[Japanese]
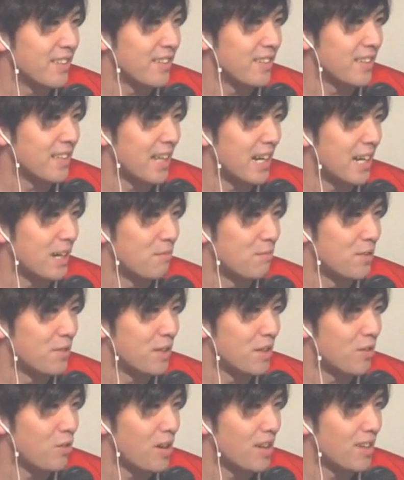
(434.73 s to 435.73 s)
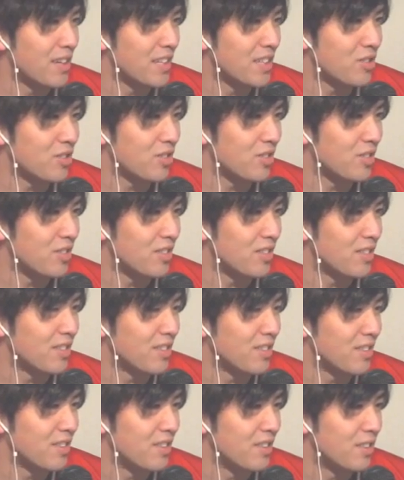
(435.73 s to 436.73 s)
ダンブリー怖くないちょっ
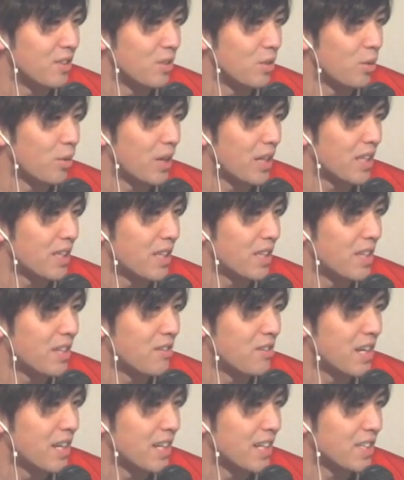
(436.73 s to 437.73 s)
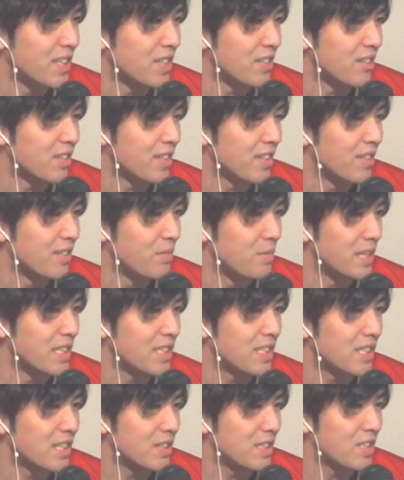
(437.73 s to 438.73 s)
とドレッティングヘアじゃん俺めっ
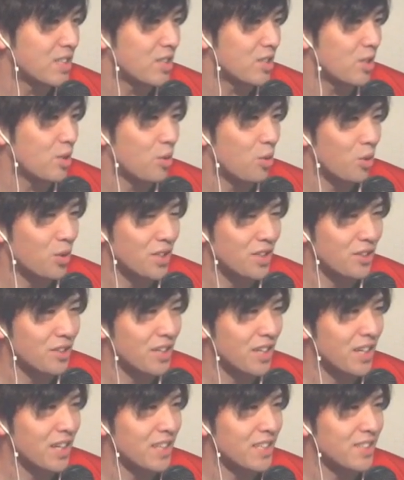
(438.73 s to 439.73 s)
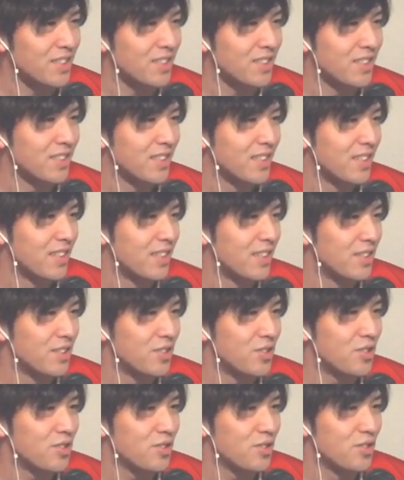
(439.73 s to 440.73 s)
ちゃしつこく追ってくんだけどあいつ
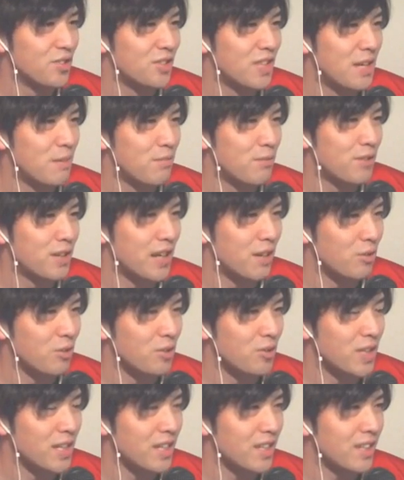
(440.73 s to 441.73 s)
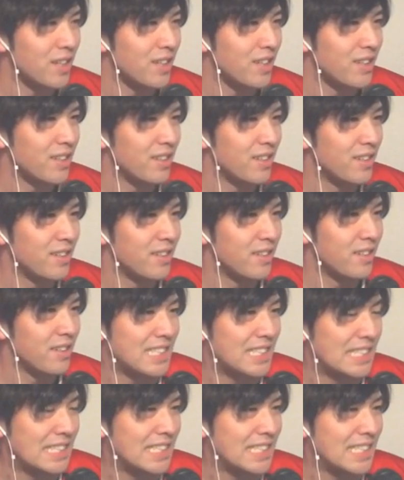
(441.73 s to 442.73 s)
執念深い男だな。
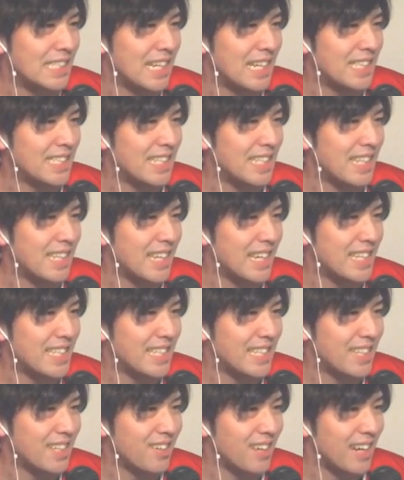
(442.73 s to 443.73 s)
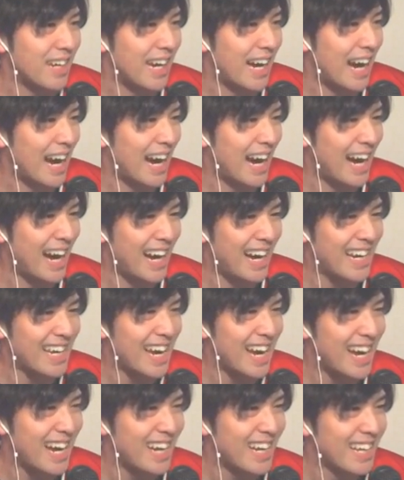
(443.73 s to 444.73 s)
チャンス与えちゃってるから。
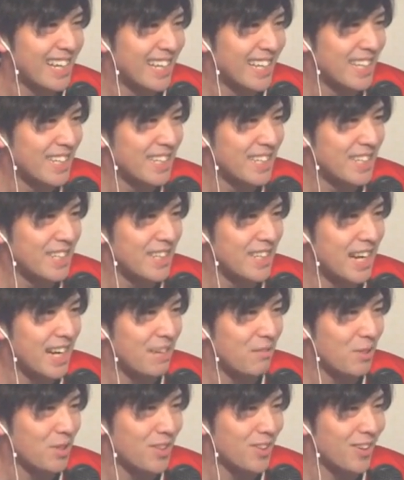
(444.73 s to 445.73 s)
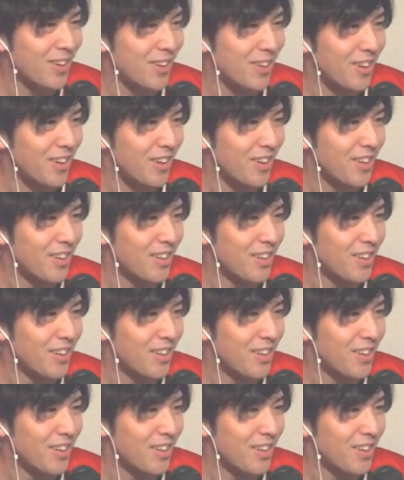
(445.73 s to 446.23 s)
早っ稲本